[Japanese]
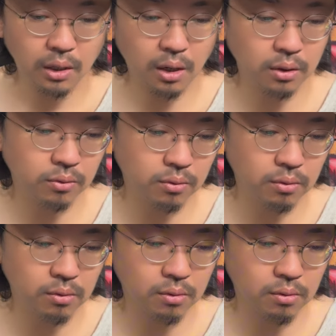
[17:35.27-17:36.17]
あ
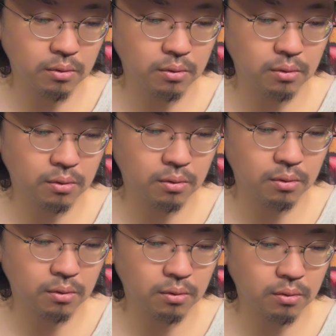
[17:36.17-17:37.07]

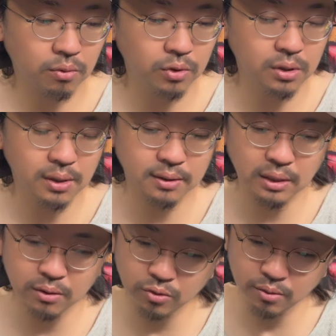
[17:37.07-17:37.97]
のー、お医者
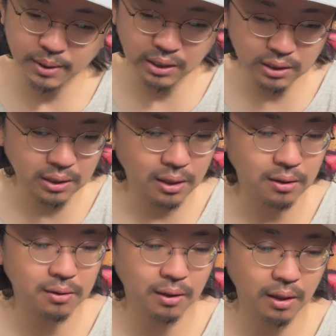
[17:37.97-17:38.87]
さんちょっとまた行きたいで
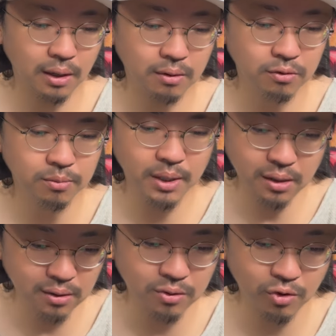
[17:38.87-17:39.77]
すね。うま
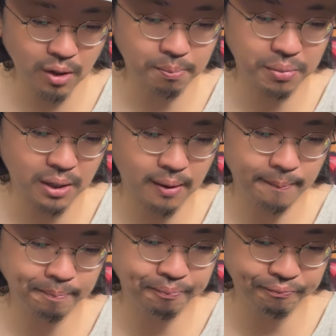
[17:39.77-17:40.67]
いっすよ、やっぱ。
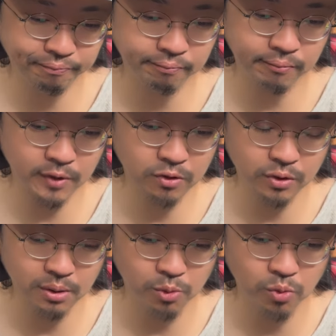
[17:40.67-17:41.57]
うん、いつ
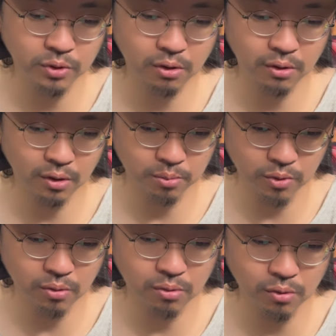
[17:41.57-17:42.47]
行っても混んでるけど
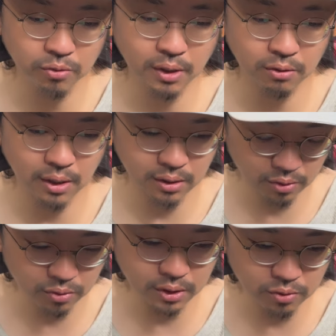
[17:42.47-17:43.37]
も、混んでるなり
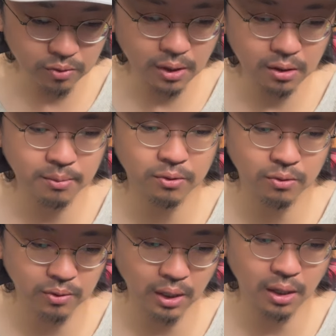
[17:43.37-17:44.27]
の理由がありま
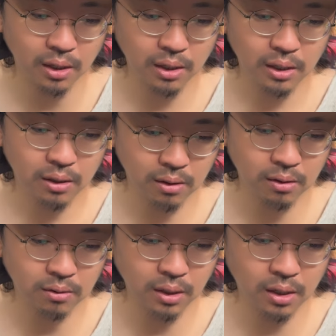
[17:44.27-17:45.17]
すよね。う
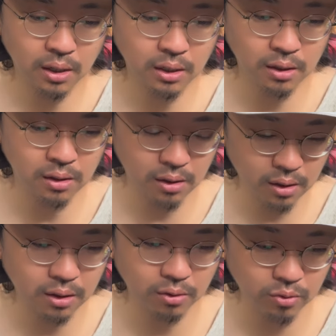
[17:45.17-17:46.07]
ん、で書か
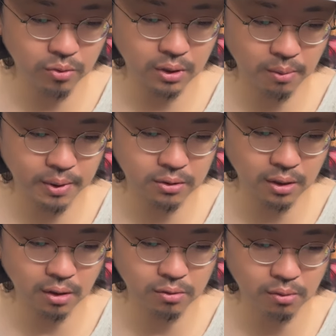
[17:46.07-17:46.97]
れてる通り、やっぱり
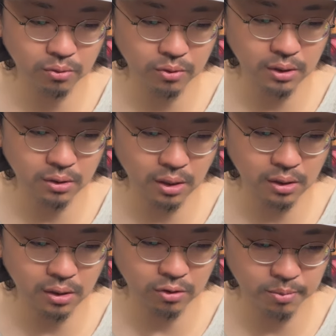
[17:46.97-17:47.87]
接客は本当に丁
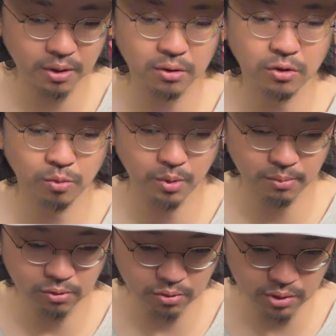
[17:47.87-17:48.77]
寧で素晴らしいと思い
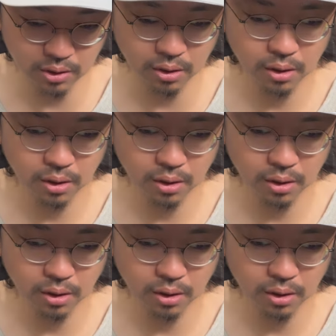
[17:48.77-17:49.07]
ますし、